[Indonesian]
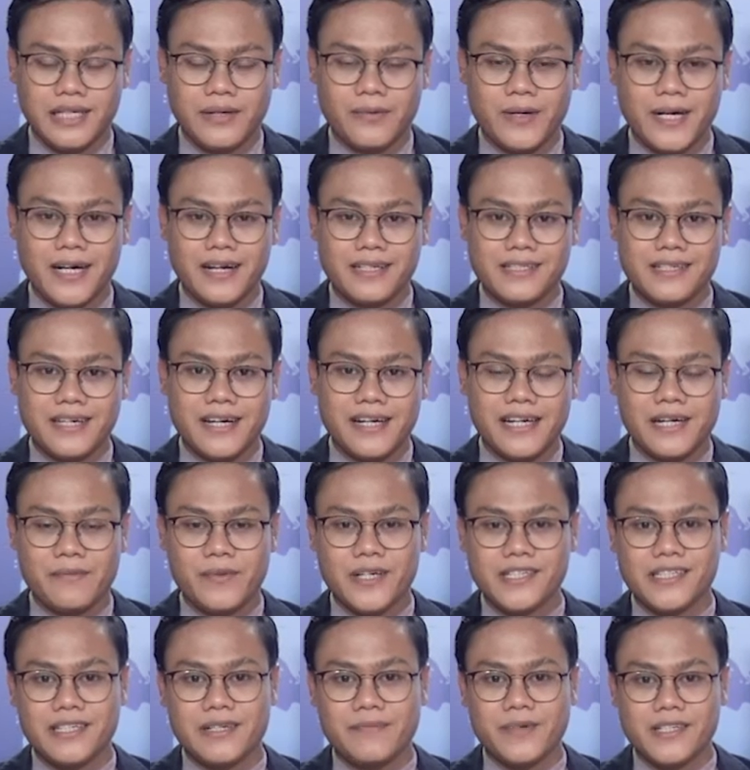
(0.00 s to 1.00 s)
Terima kasih Anda
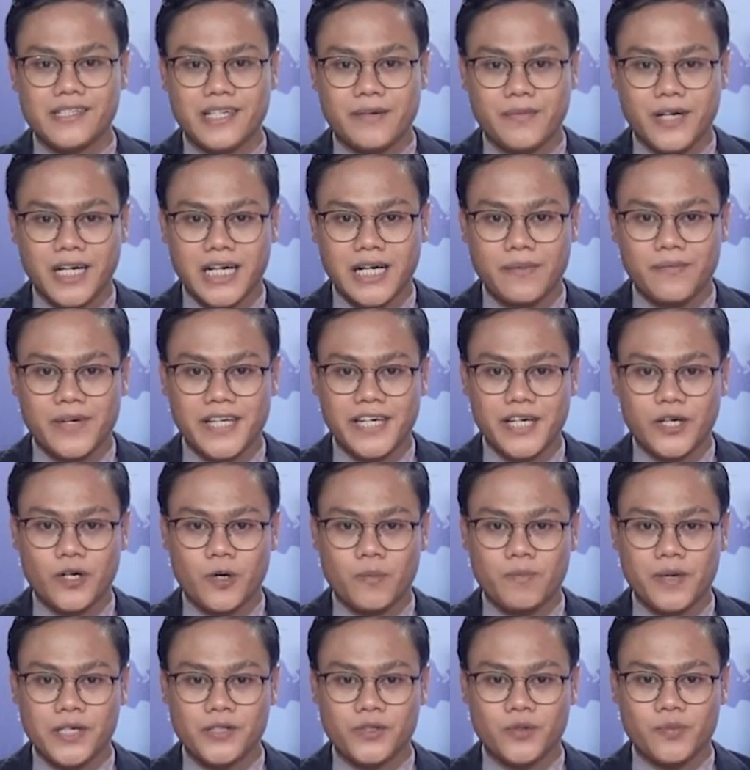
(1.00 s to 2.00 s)
masih bersama kami di
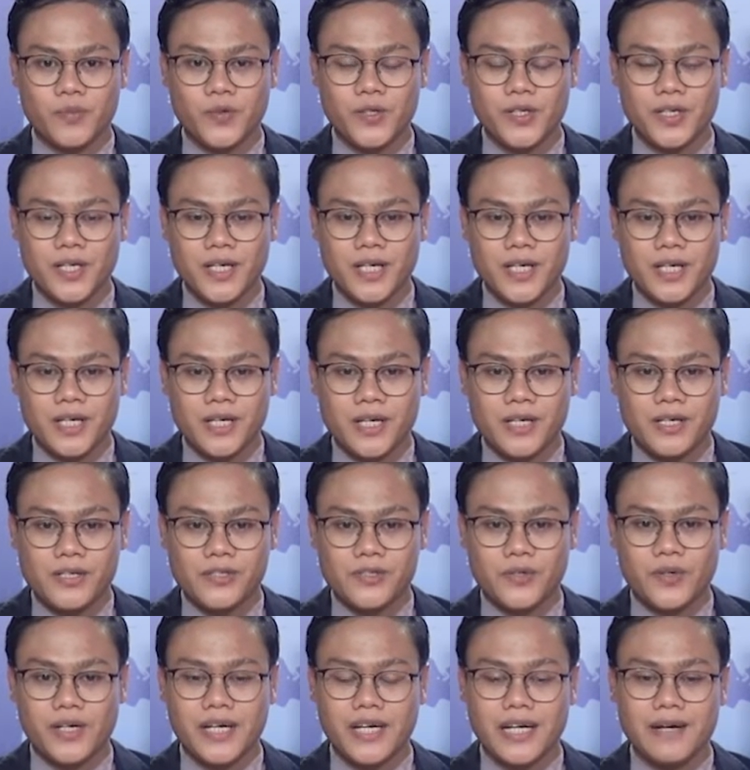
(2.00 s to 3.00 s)
Kompas Sumut.
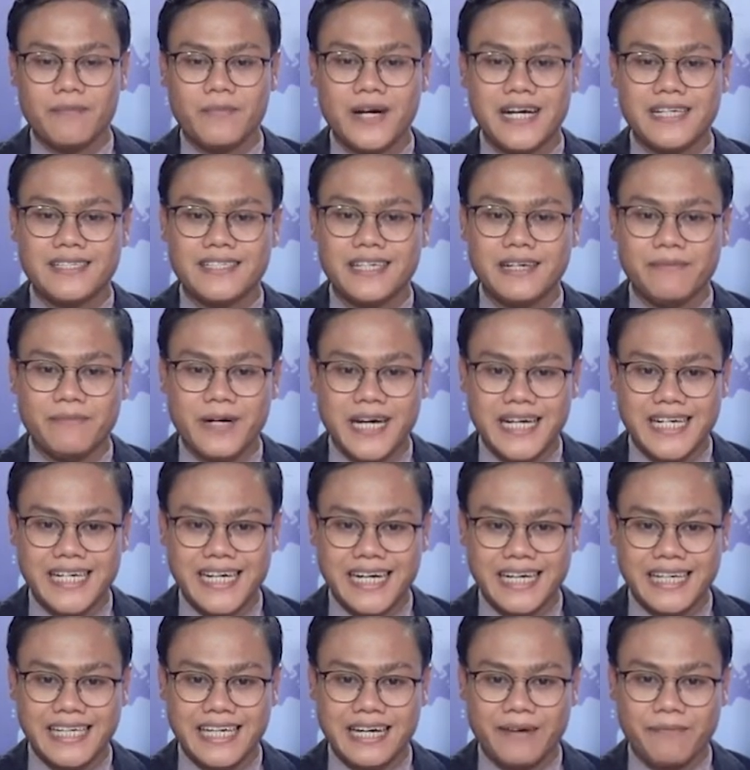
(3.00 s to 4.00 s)
Saudara banjir
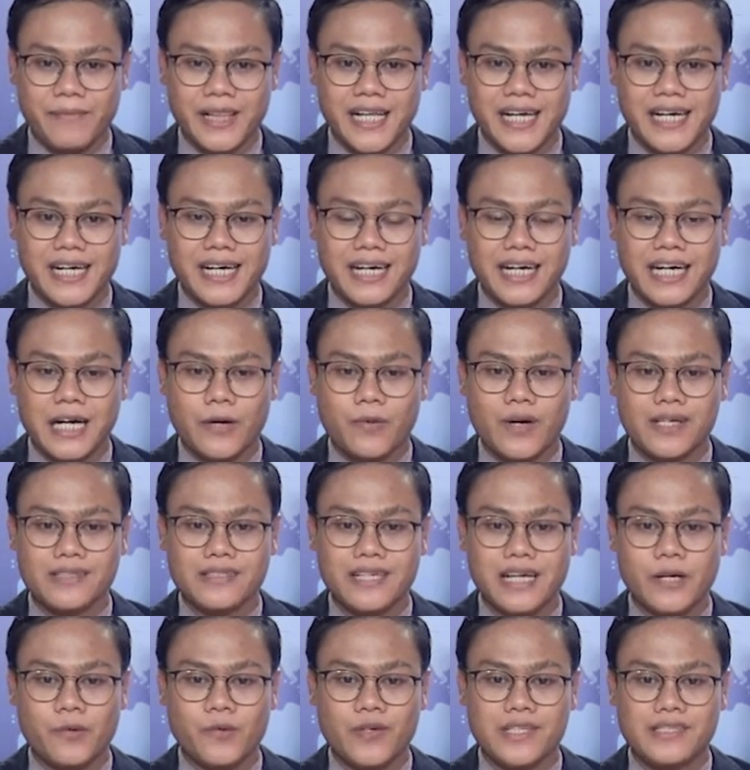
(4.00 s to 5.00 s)
bandang yang melanda
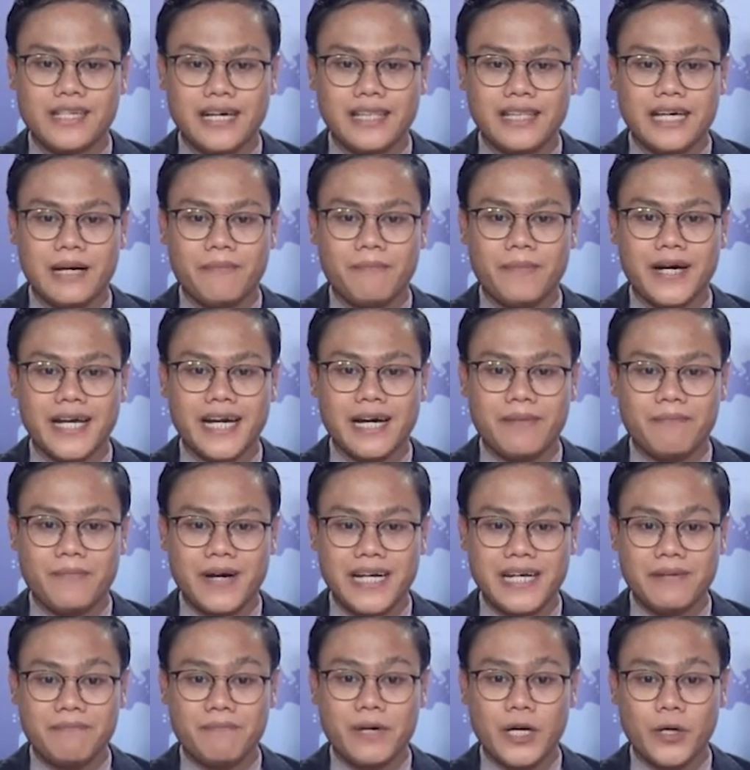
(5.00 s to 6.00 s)
kawasan wisata
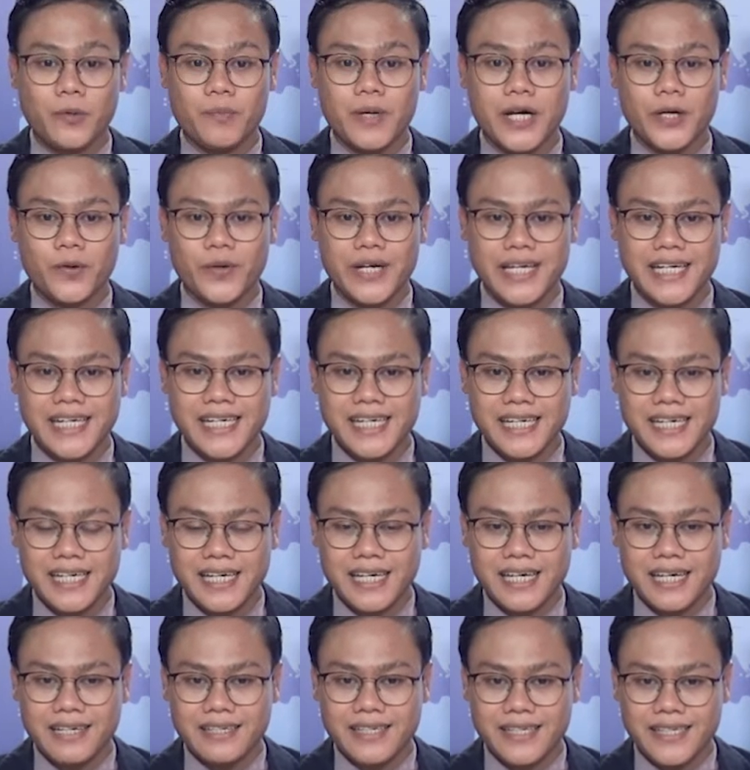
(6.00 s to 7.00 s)
Parapat baru-baru ini
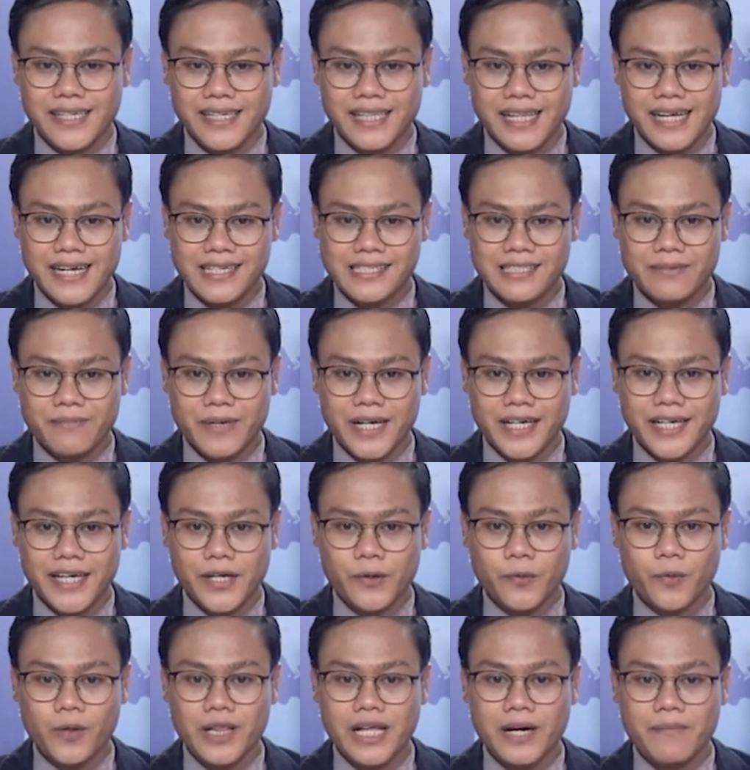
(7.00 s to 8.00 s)
dinilai
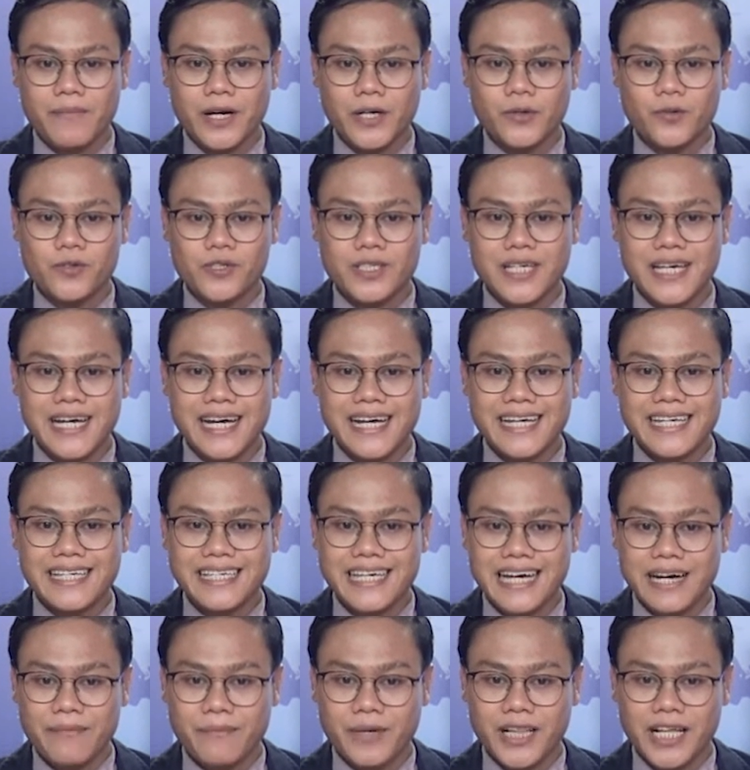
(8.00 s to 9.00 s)
sebagai ulah manusia
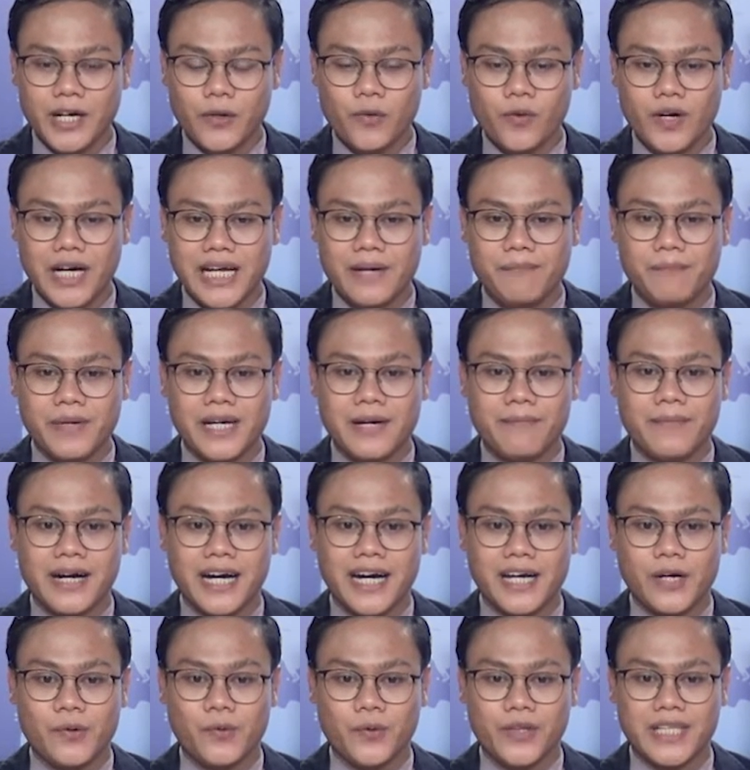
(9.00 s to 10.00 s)
yang melakukan
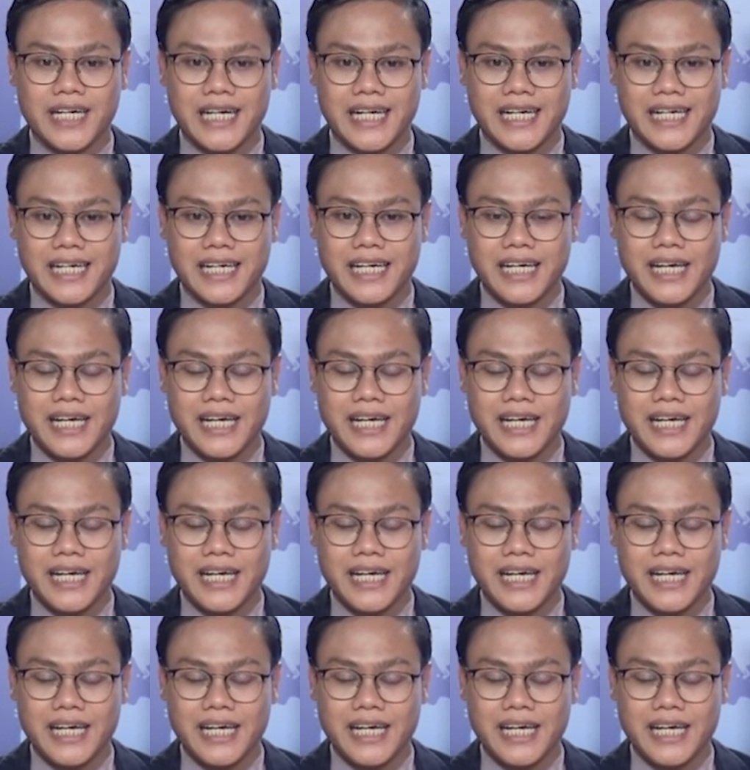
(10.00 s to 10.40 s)
penebangan hutan.